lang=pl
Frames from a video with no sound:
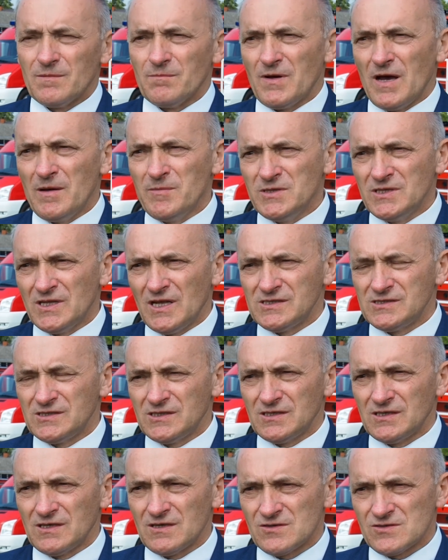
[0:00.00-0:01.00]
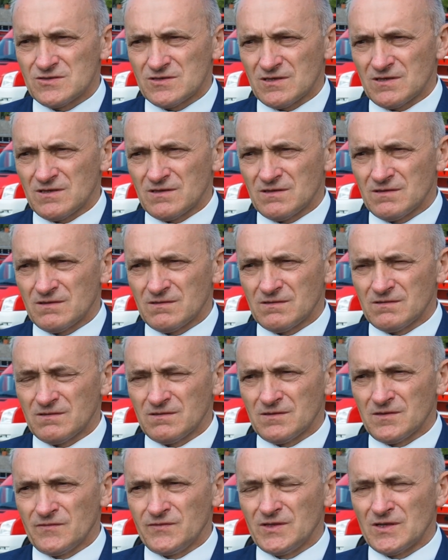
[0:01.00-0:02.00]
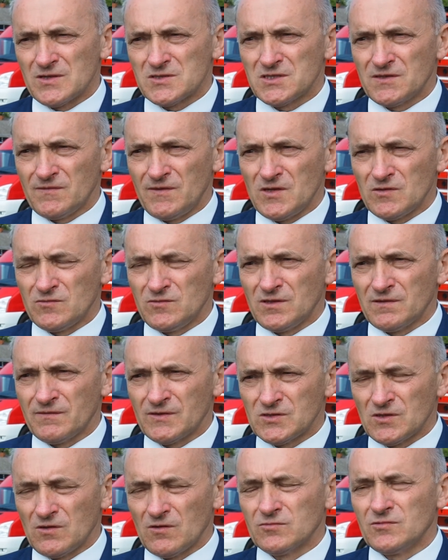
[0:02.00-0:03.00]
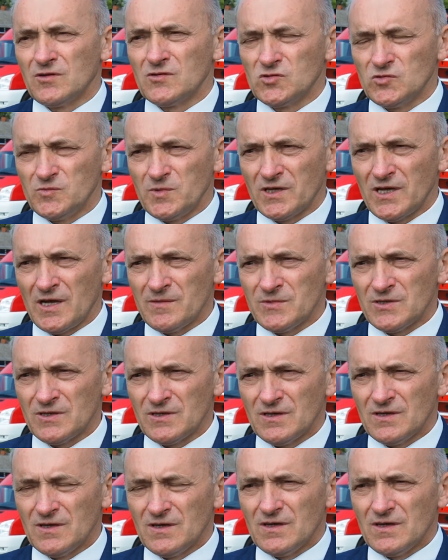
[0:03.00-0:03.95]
Mamy nadzieję, że dofinansowanie, które właśnie, o które się ubiegamy,